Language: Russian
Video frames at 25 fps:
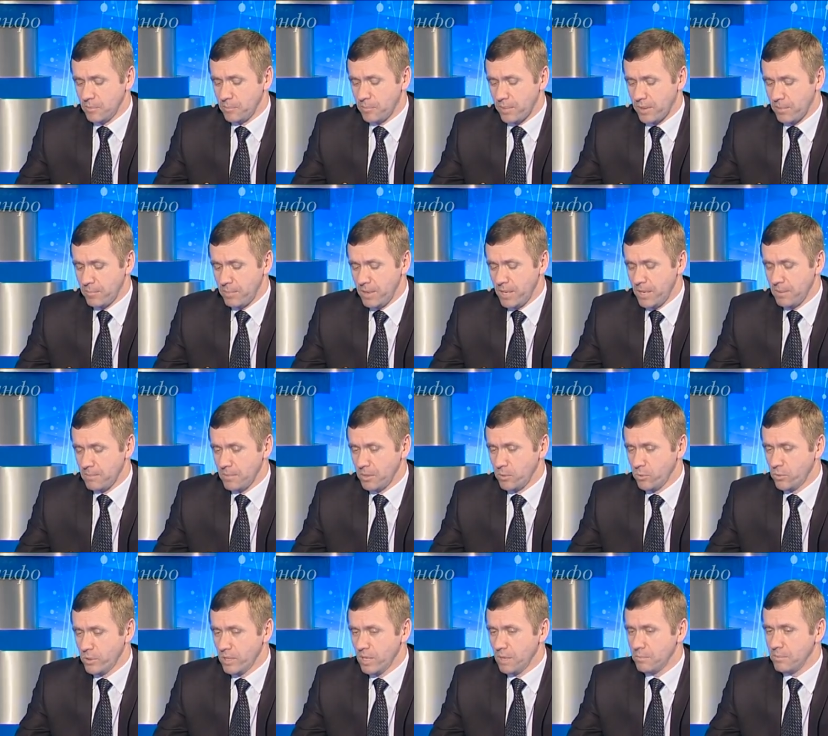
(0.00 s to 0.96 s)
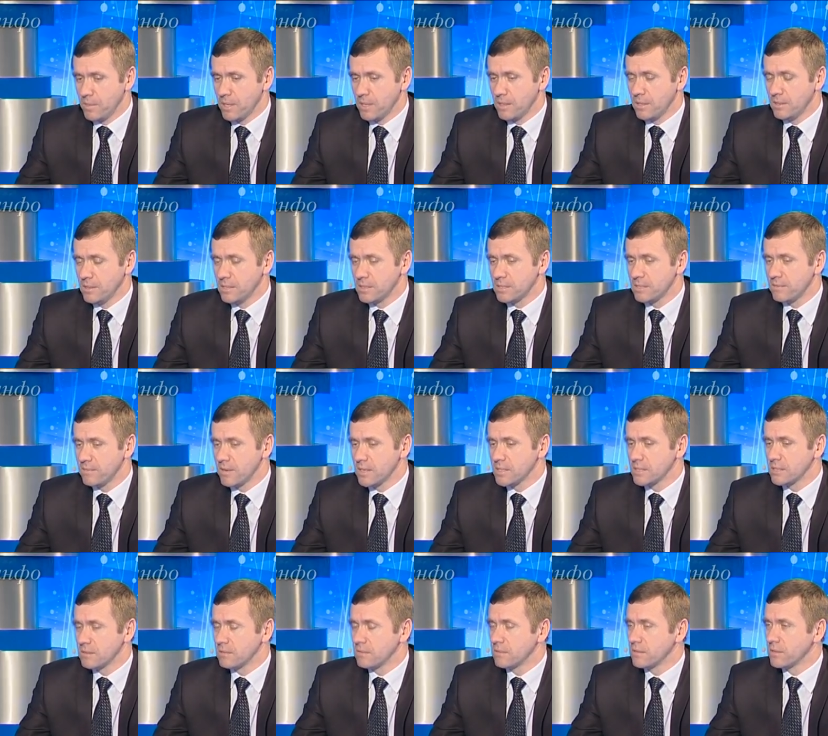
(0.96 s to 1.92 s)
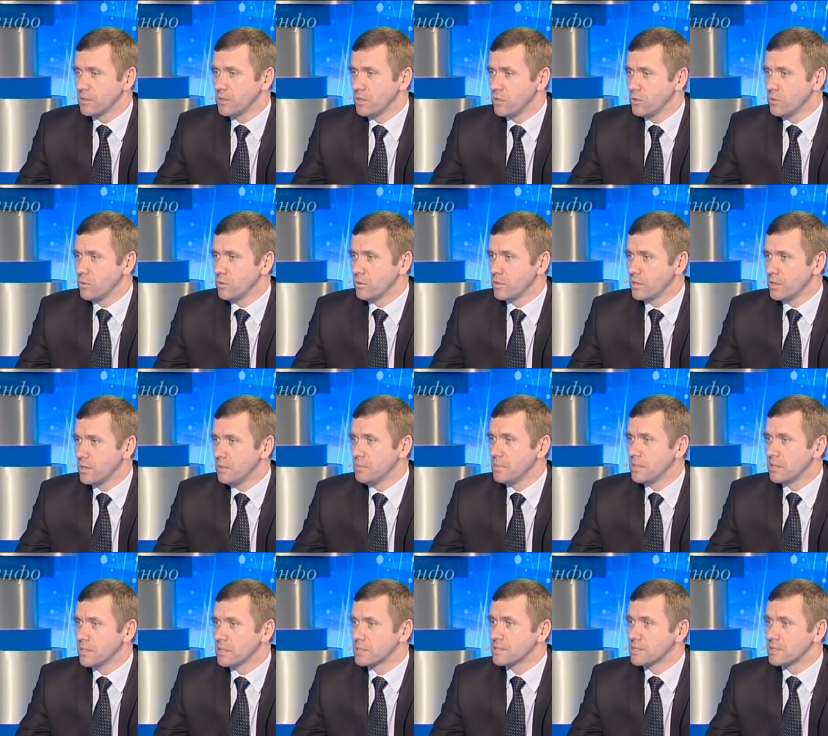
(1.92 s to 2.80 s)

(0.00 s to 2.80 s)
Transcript: проблема, но я бы не связывал ее именно